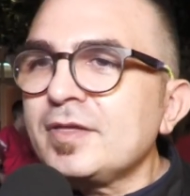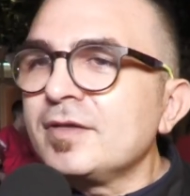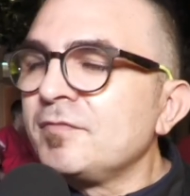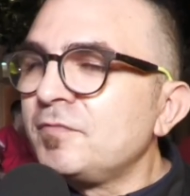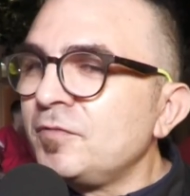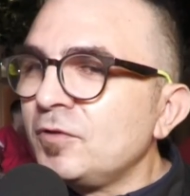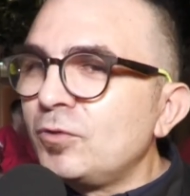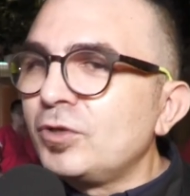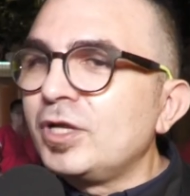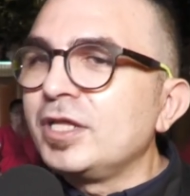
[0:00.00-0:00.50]

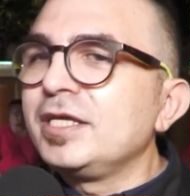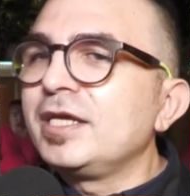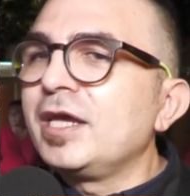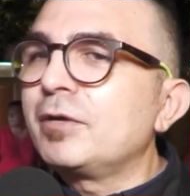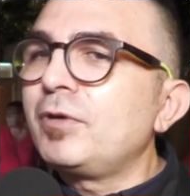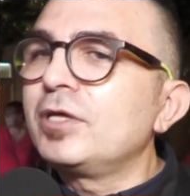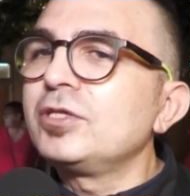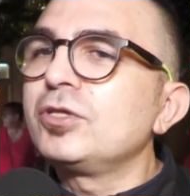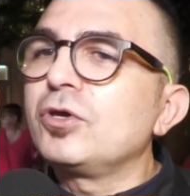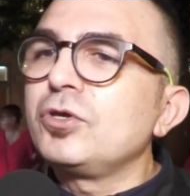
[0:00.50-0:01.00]
Figurati che
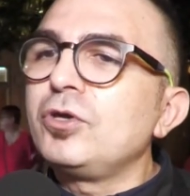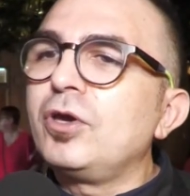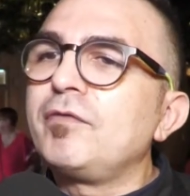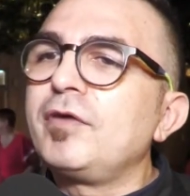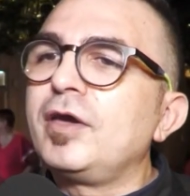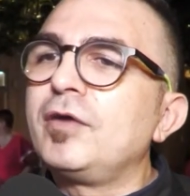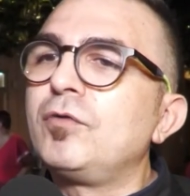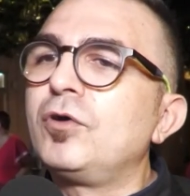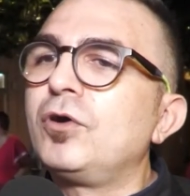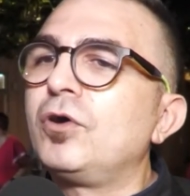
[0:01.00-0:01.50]
quando io
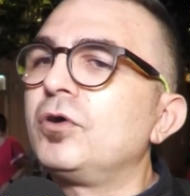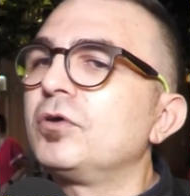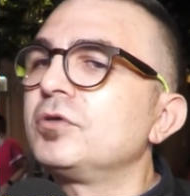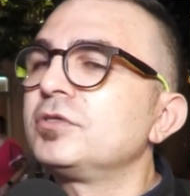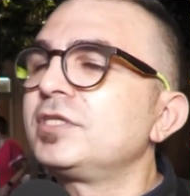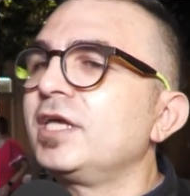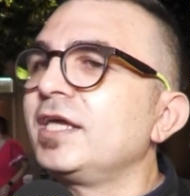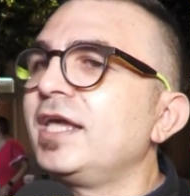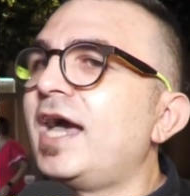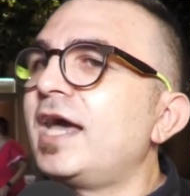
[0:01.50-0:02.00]
avevo
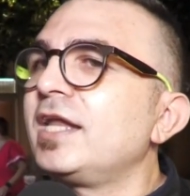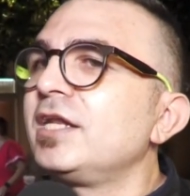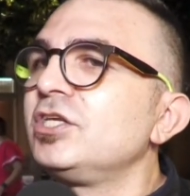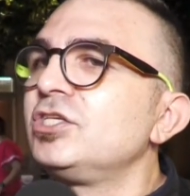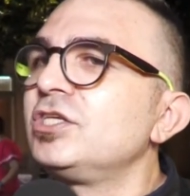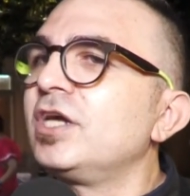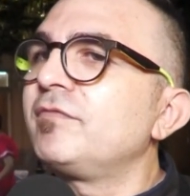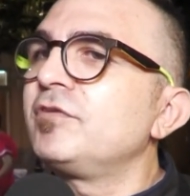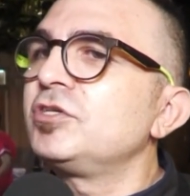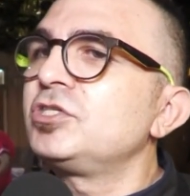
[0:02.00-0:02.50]
sei anni
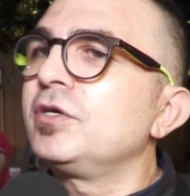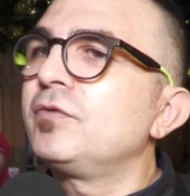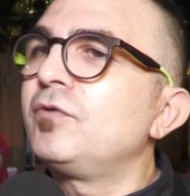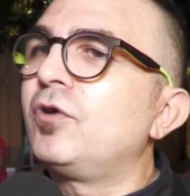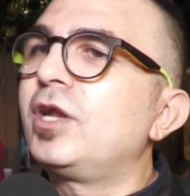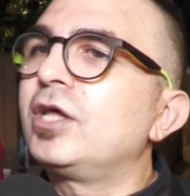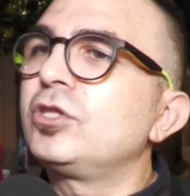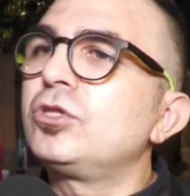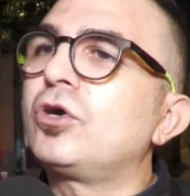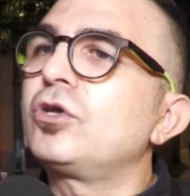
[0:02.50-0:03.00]
già
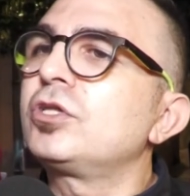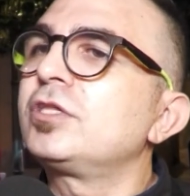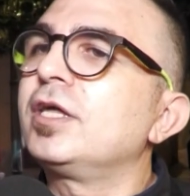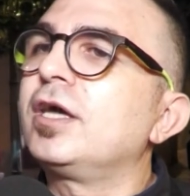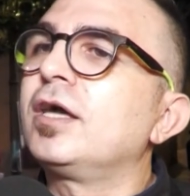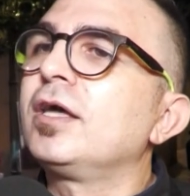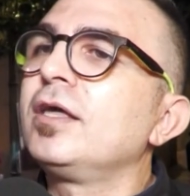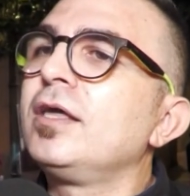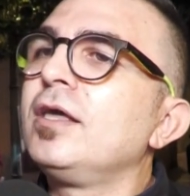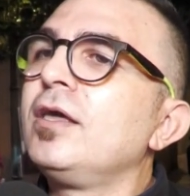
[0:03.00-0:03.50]
facevo la
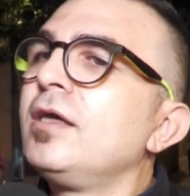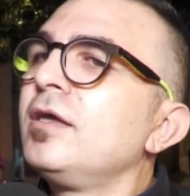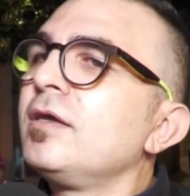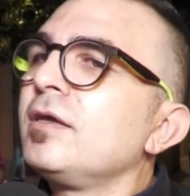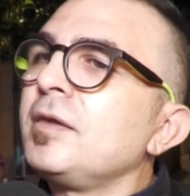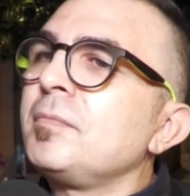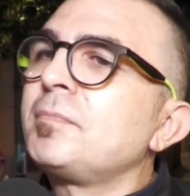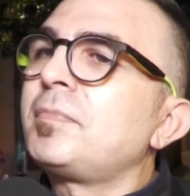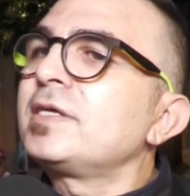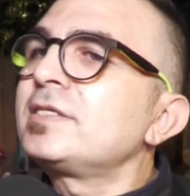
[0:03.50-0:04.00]
torta
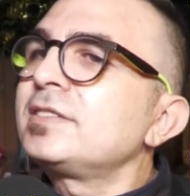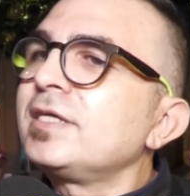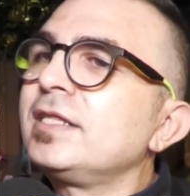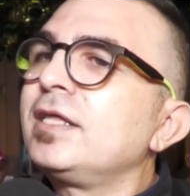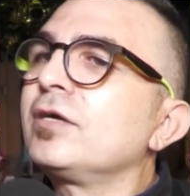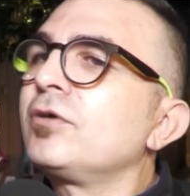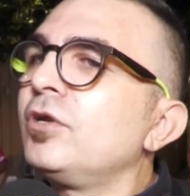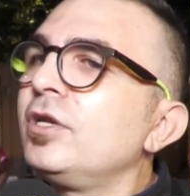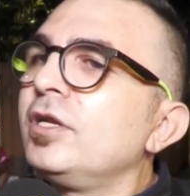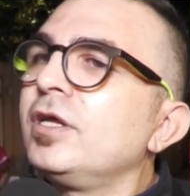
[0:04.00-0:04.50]

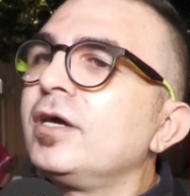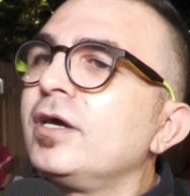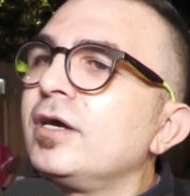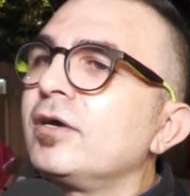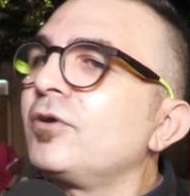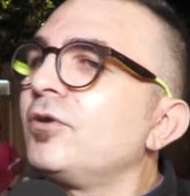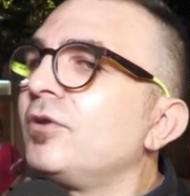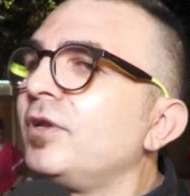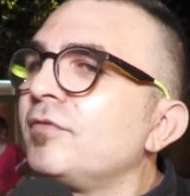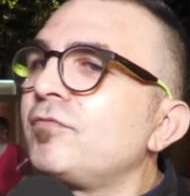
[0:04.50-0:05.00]
impastata col,
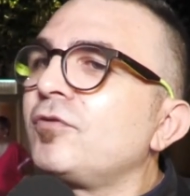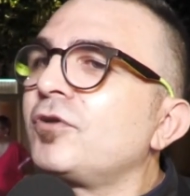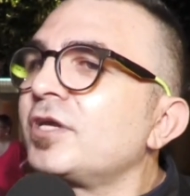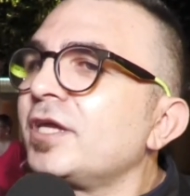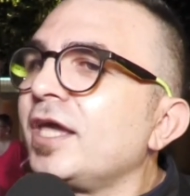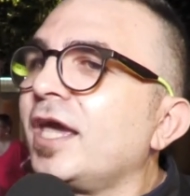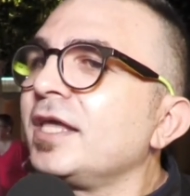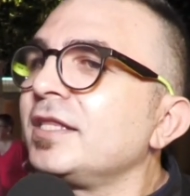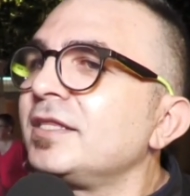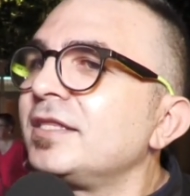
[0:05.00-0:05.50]
con la
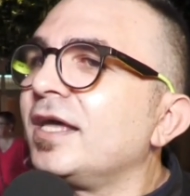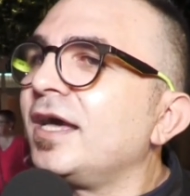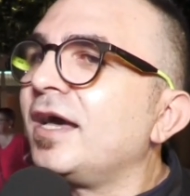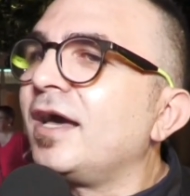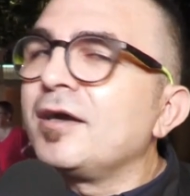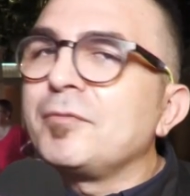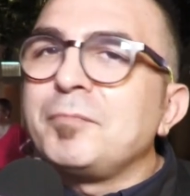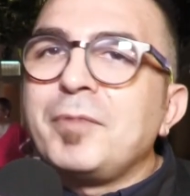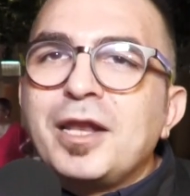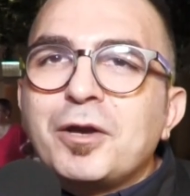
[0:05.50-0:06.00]

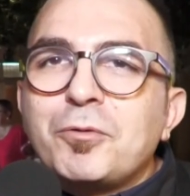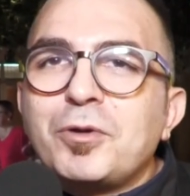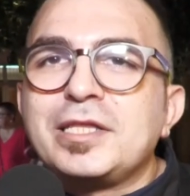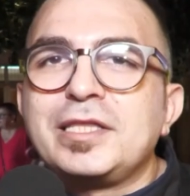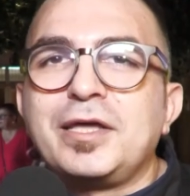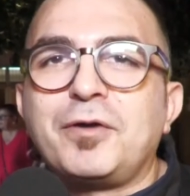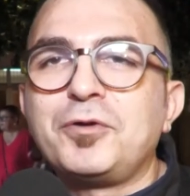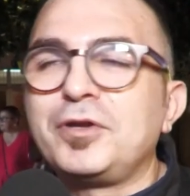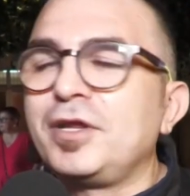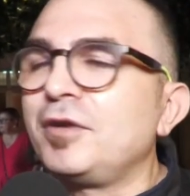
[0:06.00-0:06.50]
forchetta, me la
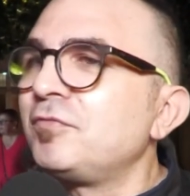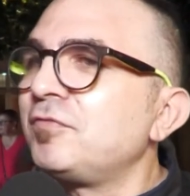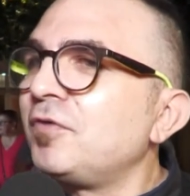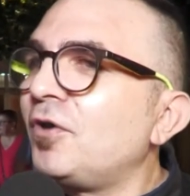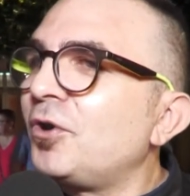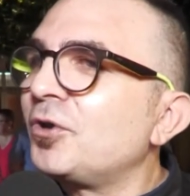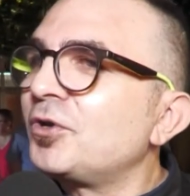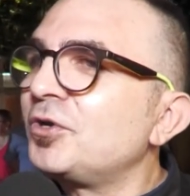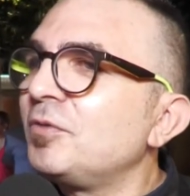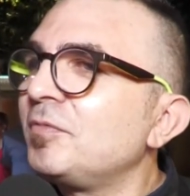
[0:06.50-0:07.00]
guardavo nel
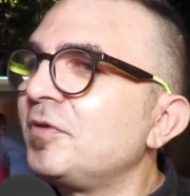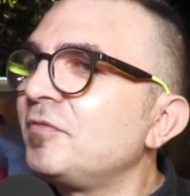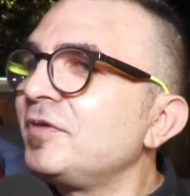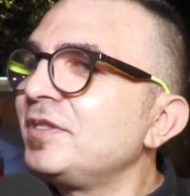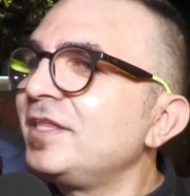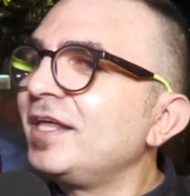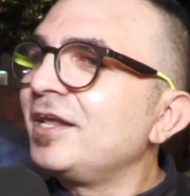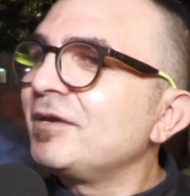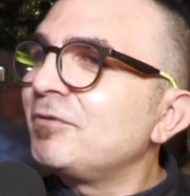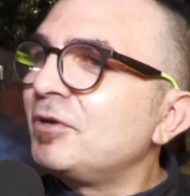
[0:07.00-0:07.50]
forno per
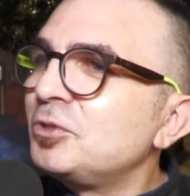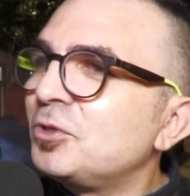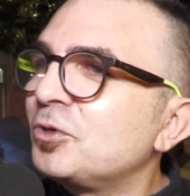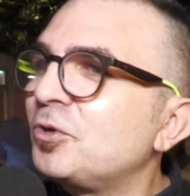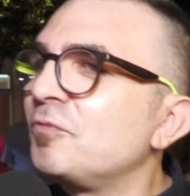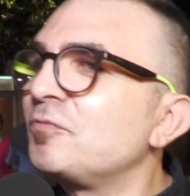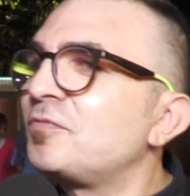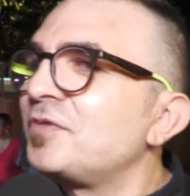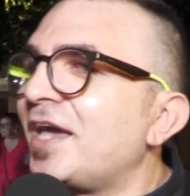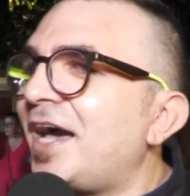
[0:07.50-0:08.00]
vedere quando
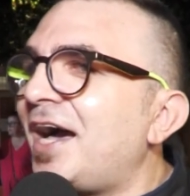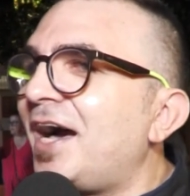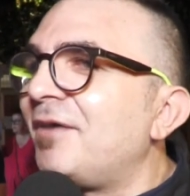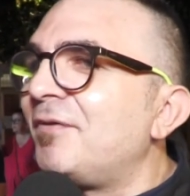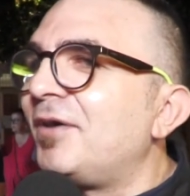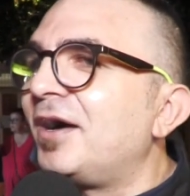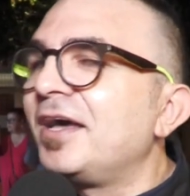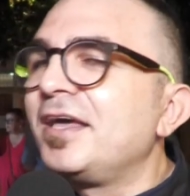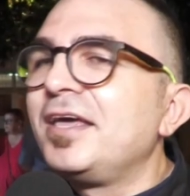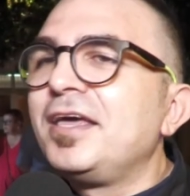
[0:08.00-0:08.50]

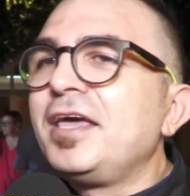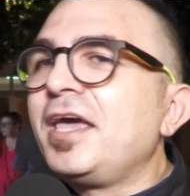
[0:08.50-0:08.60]
gonfiava.